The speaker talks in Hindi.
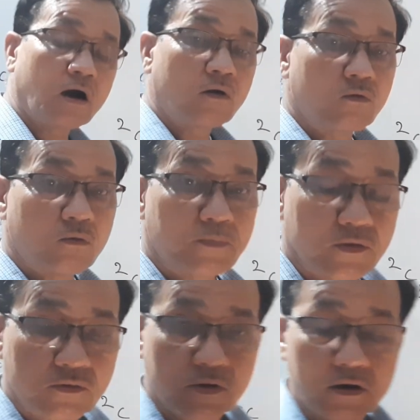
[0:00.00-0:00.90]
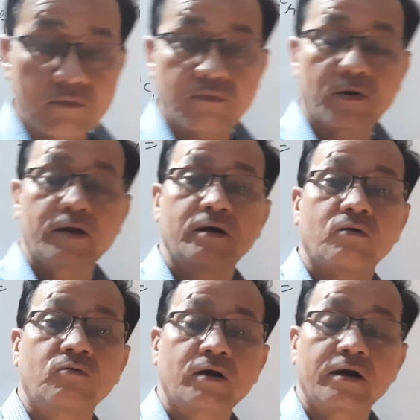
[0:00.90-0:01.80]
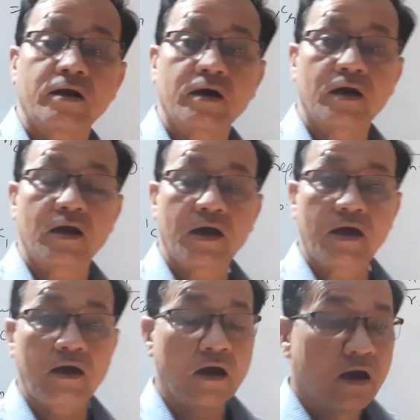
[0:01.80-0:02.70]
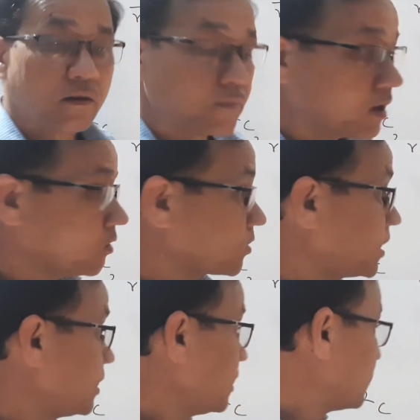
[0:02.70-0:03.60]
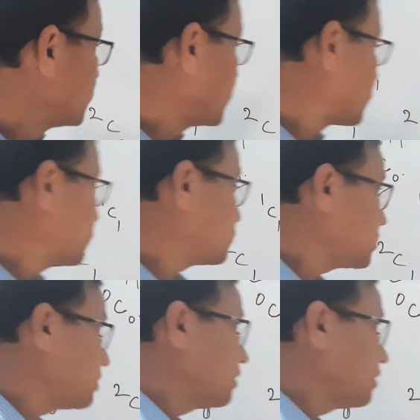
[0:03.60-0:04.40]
का कोफिशियंट फाइंड आउट करने के लिए मान लो कि मुझे कौन से